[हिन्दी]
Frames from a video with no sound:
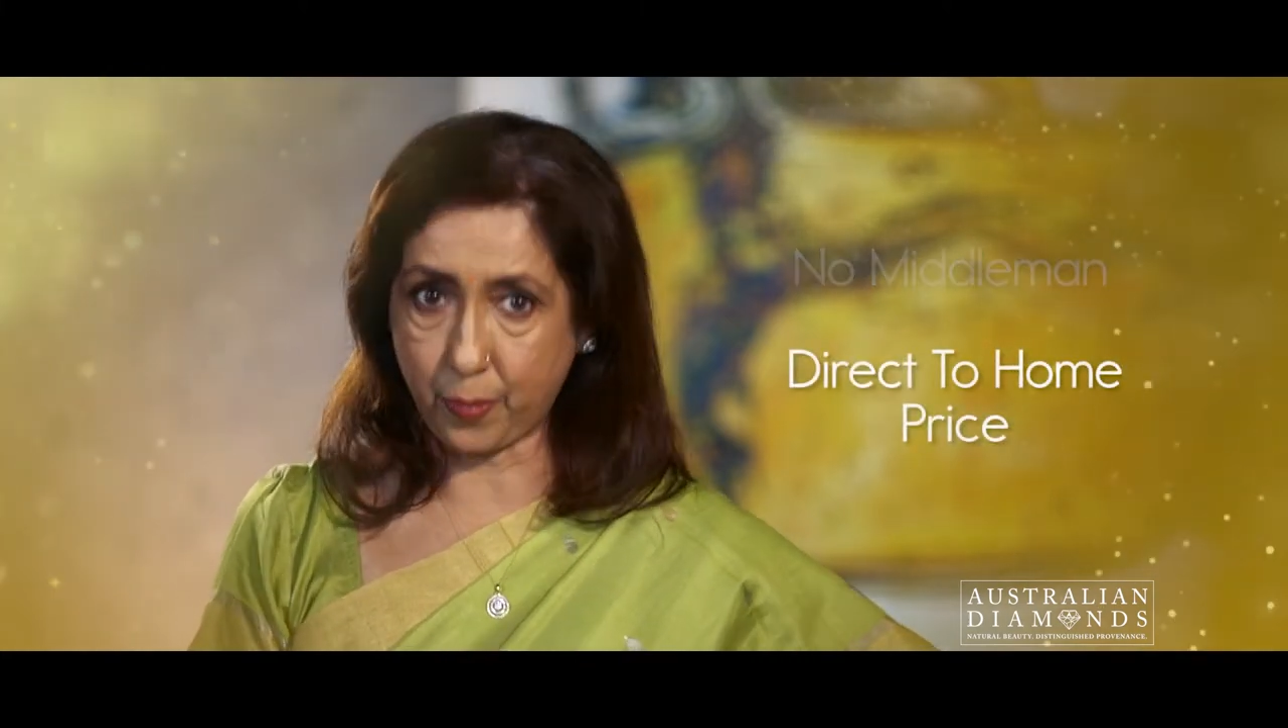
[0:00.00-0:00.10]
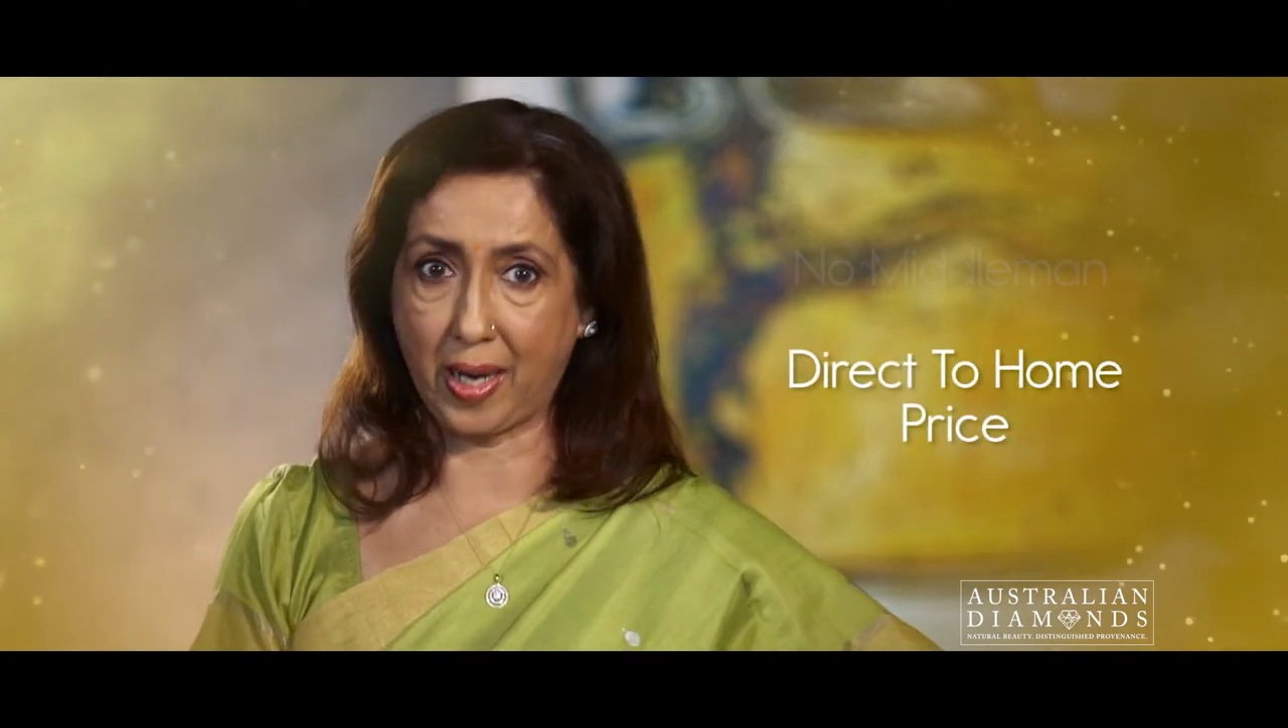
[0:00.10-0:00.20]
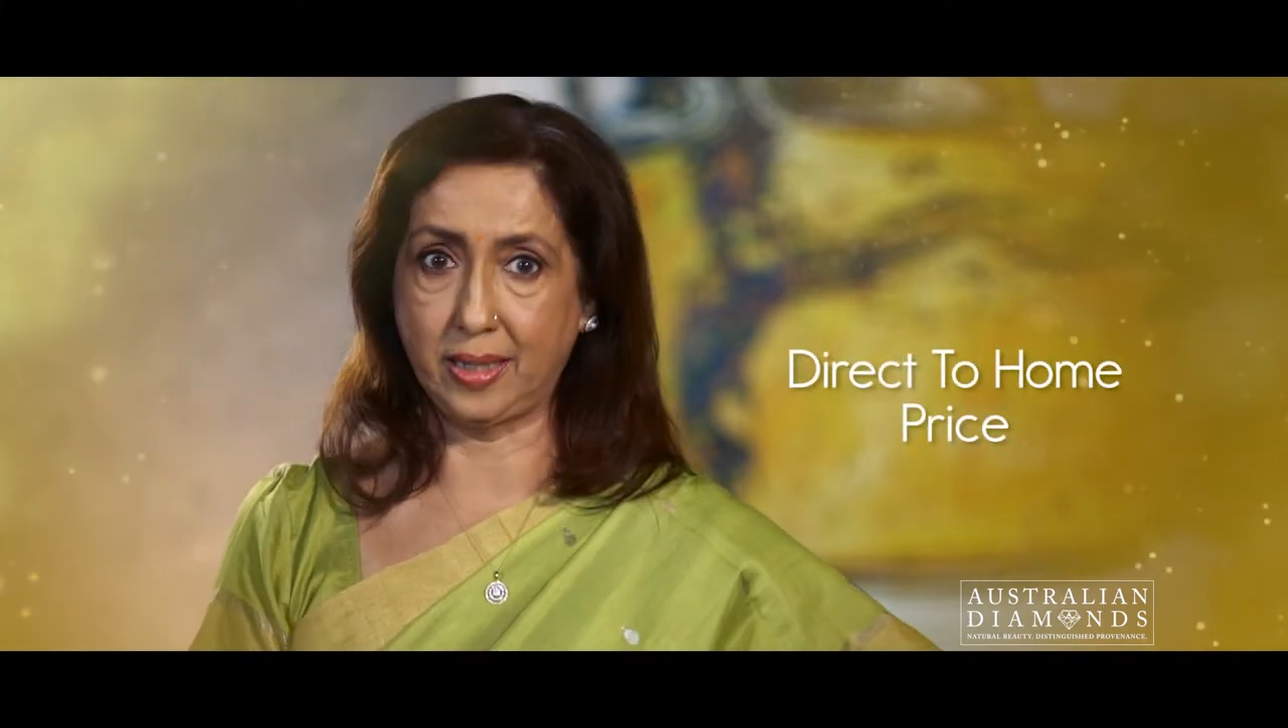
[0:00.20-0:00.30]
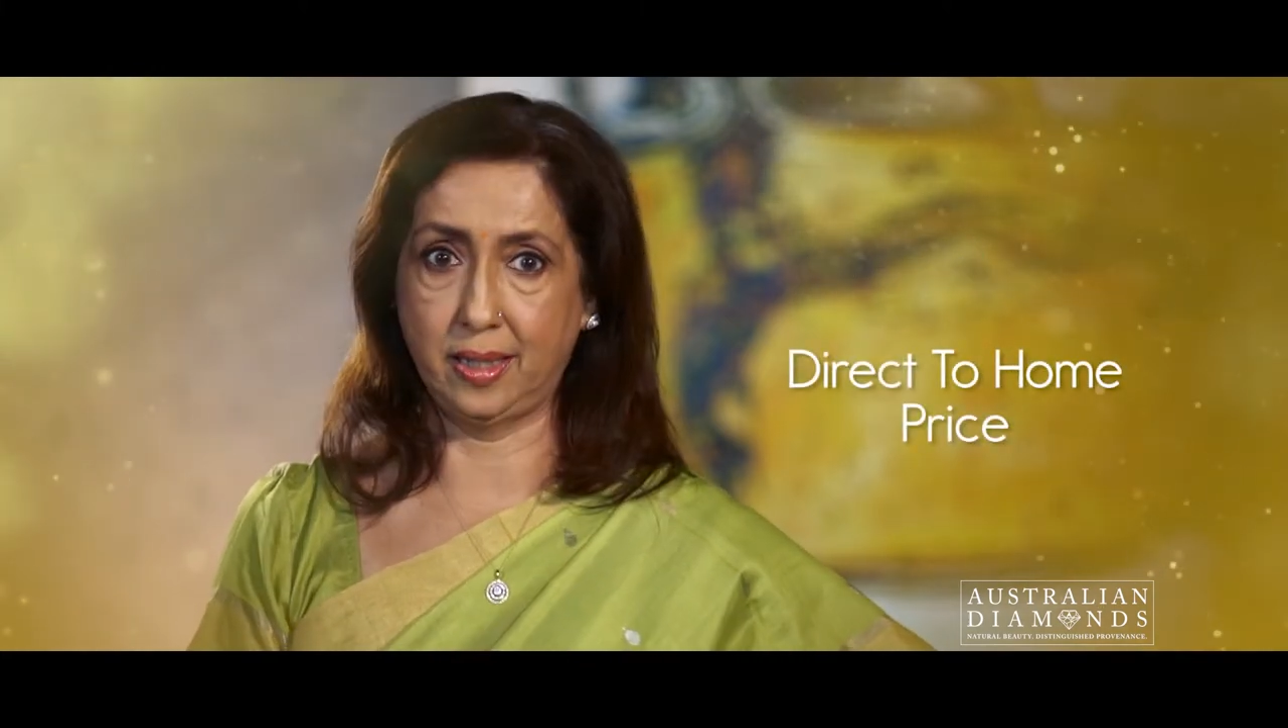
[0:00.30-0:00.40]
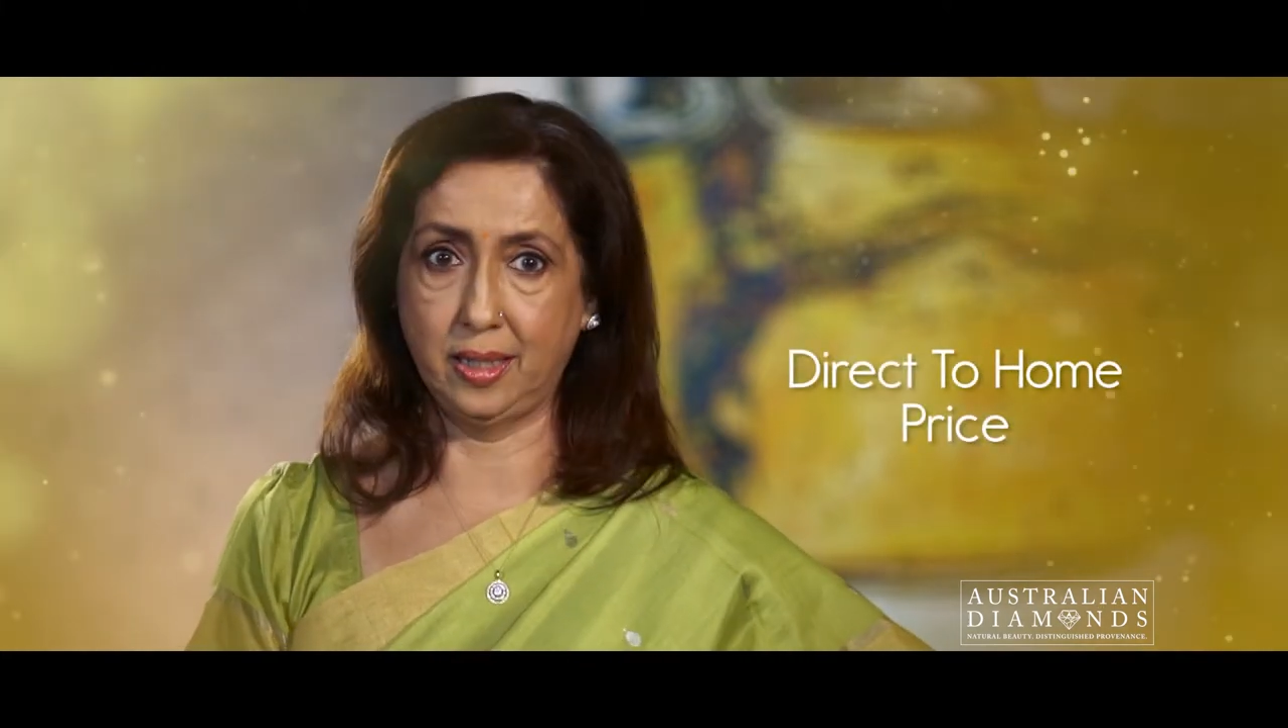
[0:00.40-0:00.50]

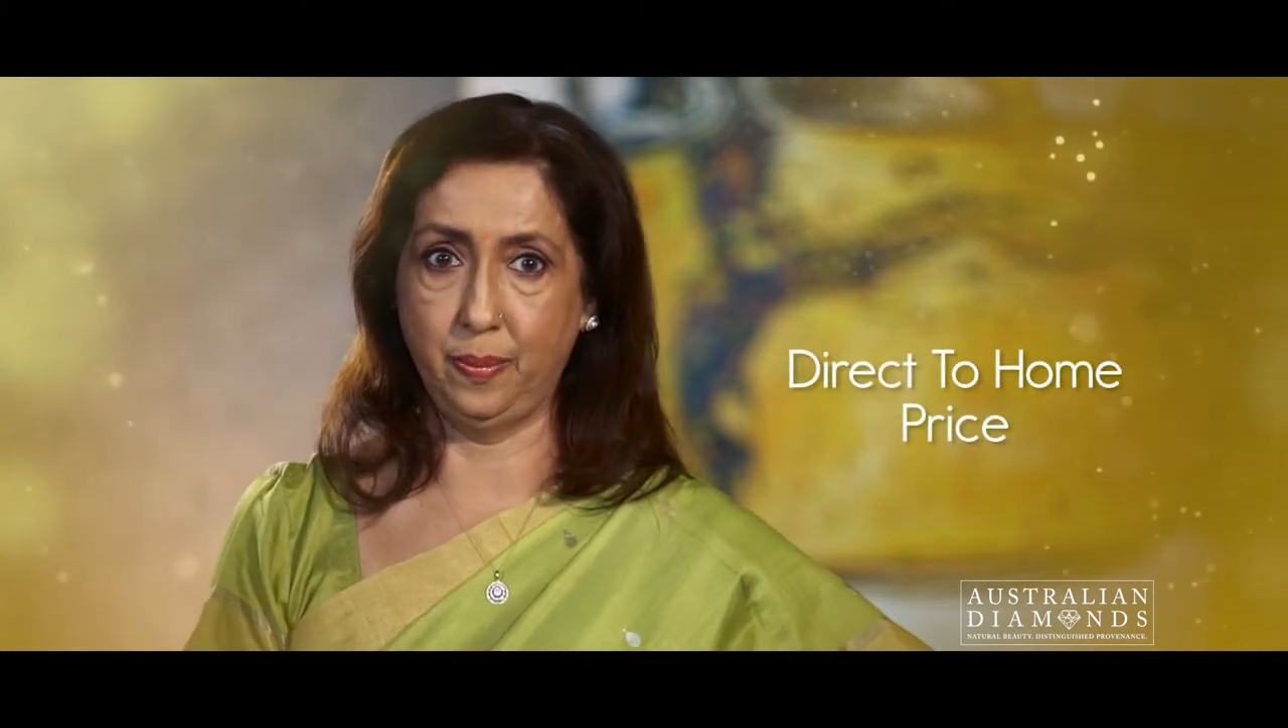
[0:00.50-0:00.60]
प्राइसेस